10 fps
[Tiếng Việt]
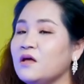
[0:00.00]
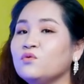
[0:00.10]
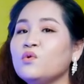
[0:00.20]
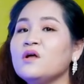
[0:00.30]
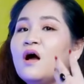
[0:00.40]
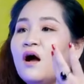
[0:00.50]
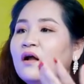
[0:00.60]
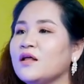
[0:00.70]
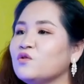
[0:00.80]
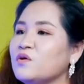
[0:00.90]
Trước giờ tôi
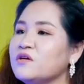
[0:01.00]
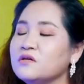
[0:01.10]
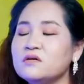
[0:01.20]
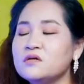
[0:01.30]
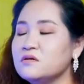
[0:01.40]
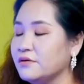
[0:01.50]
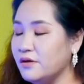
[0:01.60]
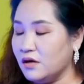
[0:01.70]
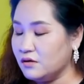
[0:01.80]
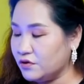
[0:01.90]
ngỡ là tôi nữ
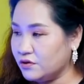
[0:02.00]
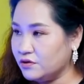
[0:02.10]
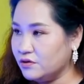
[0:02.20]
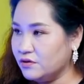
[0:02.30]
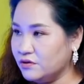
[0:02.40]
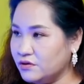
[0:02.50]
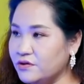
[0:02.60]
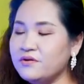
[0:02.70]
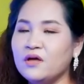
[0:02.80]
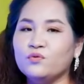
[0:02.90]
cường nhân rồi, yeah.
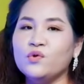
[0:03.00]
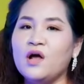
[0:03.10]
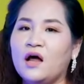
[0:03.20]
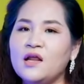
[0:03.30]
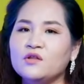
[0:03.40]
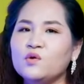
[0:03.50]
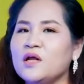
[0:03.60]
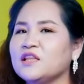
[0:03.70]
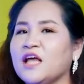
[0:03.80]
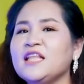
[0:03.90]
Trước giờ tôi ngỡ là
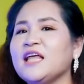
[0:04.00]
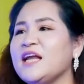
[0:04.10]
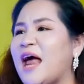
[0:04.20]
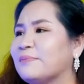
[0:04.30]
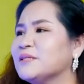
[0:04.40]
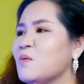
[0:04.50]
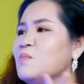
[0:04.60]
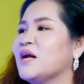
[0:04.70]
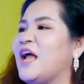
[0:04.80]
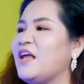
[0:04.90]
tôi là tỷ tỷ đạp
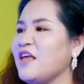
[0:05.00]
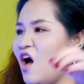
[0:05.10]
sóng rẽ